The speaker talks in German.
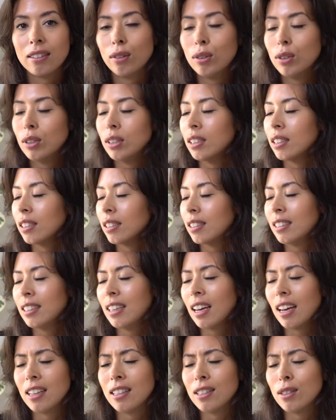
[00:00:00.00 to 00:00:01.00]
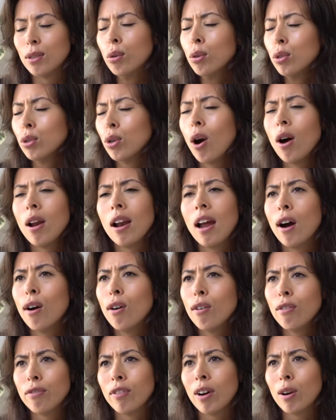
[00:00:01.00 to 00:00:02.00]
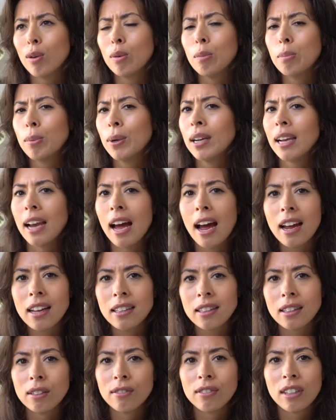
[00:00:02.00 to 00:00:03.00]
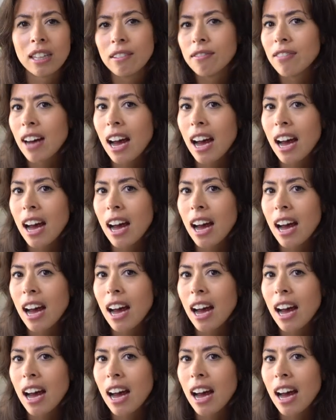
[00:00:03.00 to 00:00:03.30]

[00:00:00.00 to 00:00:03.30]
und die einen so toll auffangen und begleiten. Der